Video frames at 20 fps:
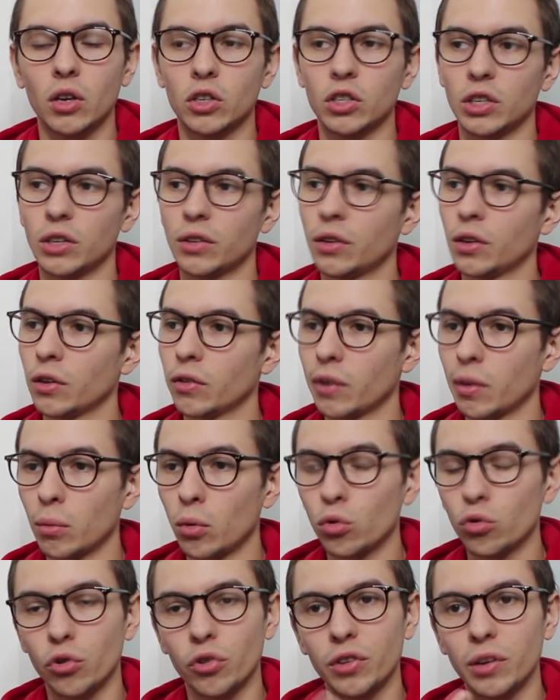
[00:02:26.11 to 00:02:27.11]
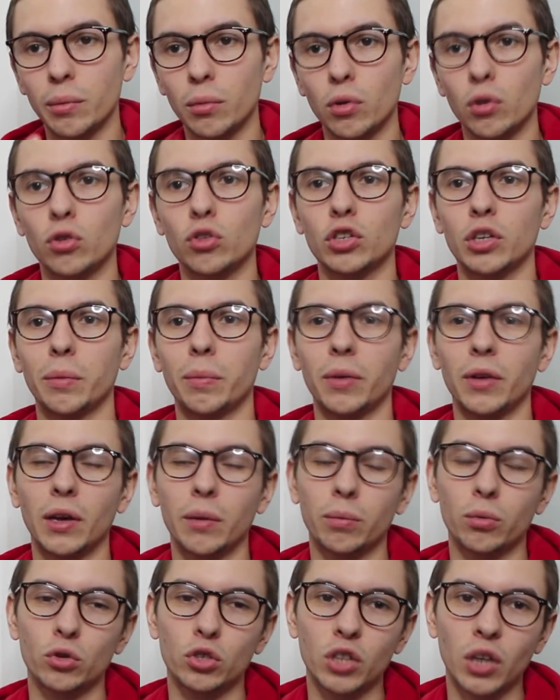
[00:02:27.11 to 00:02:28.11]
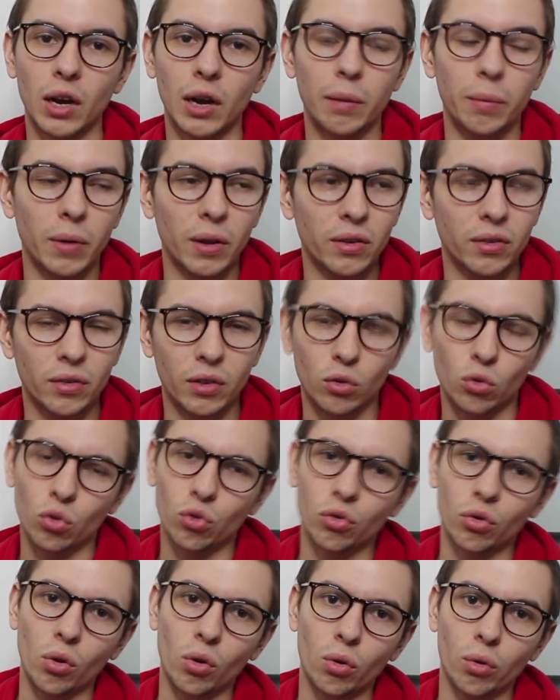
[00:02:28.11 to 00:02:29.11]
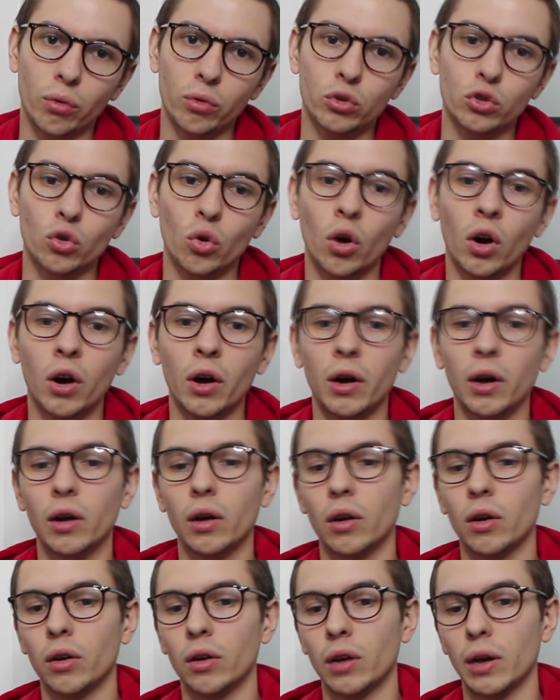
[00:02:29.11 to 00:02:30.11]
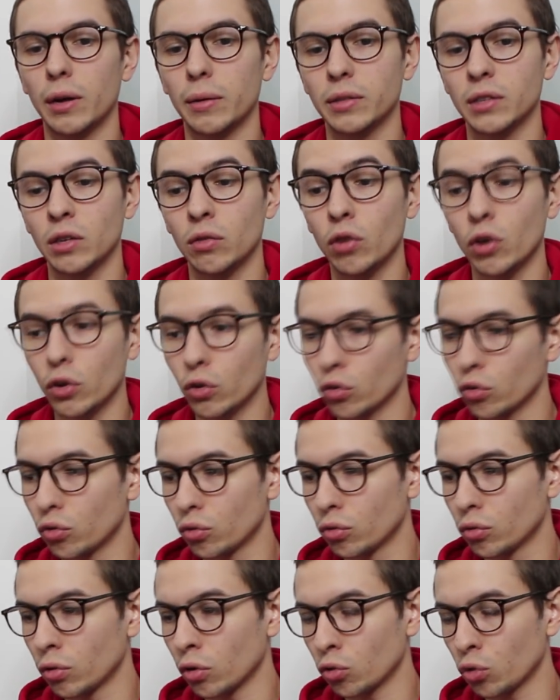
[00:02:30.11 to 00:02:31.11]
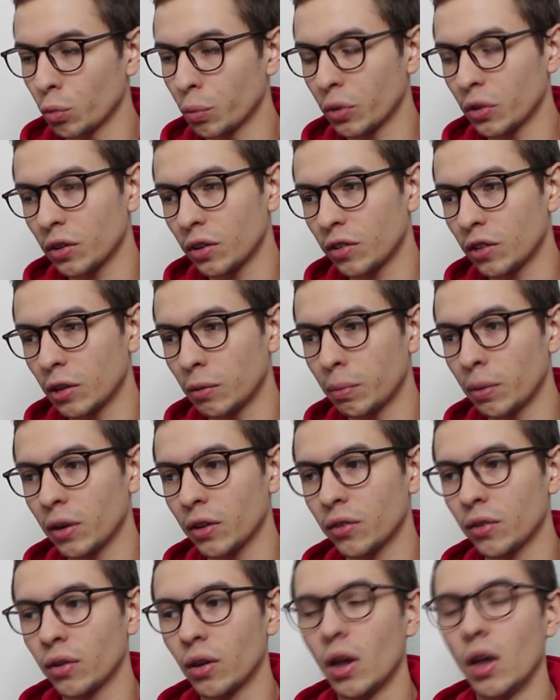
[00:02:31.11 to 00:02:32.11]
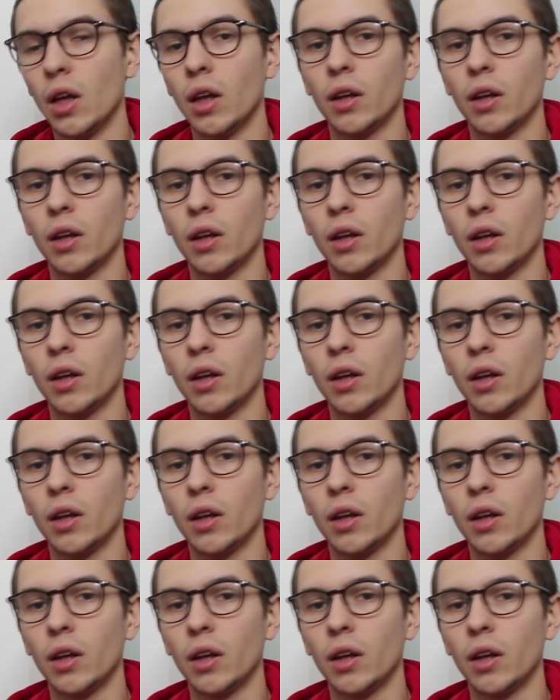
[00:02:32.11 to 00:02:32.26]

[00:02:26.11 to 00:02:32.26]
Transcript: J'étais vraiment au deuxième rang, j'ai payé un peu cher la place, c'était 200 euros je crois, euh, à savoir que quand tu prenais cette place,